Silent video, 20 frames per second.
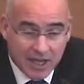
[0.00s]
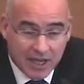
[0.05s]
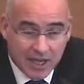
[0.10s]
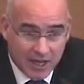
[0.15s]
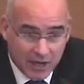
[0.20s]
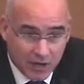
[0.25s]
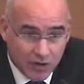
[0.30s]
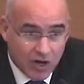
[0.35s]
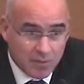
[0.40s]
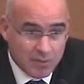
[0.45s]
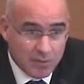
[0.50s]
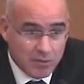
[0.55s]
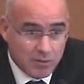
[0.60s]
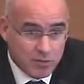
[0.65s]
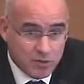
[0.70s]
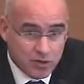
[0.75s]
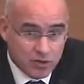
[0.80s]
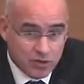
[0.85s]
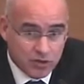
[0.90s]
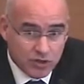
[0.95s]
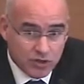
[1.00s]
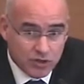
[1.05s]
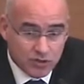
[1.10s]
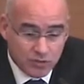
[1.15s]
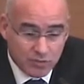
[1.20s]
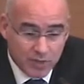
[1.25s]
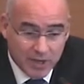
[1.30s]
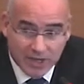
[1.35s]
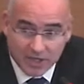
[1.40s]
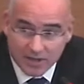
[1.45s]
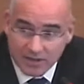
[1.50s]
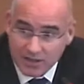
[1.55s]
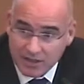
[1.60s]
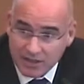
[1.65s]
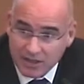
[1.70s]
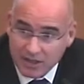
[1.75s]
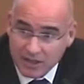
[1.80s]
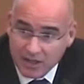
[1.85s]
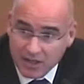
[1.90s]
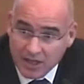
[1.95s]
e allora abbiamo bisogno di
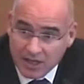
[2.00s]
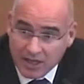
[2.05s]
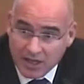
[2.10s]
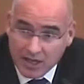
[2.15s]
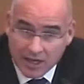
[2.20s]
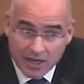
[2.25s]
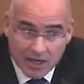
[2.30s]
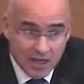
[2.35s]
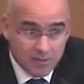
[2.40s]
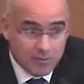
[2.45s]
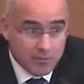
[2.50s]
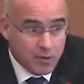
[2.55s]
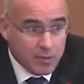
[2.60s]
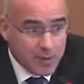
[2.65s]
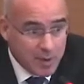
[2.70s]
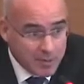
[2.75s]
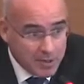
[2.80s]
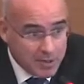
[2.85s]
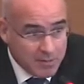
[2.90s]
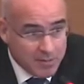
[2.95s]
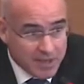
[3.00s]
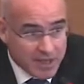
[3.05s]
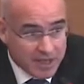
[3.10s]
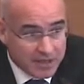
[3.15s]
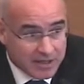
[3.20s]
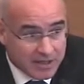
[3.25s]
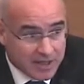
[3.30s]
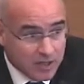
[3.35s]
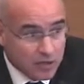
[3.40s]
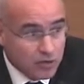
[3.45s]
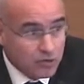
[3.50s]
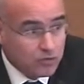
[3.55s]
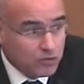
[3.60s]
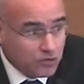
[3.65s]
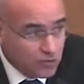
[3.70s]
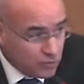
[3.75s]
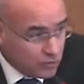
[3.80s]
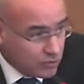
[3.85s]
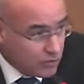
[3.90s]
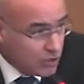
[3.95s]
strumenti che probabilmente non
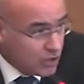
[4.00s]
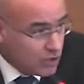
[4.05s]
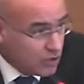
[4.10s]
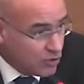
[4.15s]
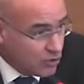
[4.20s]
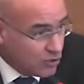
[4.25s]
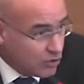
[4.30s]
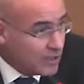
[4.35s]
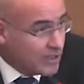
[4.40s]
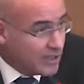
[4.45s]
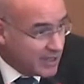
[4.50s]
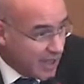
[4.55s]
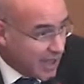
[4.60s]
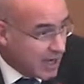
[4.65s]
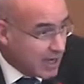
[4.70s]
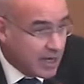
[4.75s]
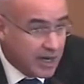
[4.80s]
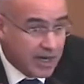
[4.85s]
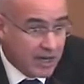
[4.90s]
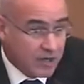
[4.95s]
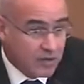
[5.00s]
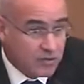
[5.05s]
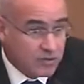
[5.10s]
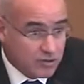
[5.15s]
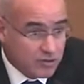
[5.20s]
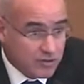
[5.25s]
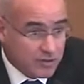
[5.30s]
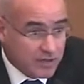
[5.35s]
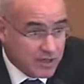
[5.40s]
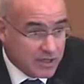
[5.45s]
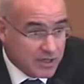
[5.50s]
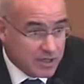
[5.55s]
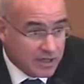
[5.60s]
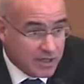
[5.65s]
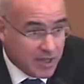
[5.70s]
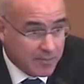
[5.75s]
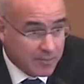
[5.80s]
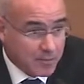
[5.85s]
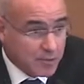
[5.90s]
tutti sono interni alle nostre università.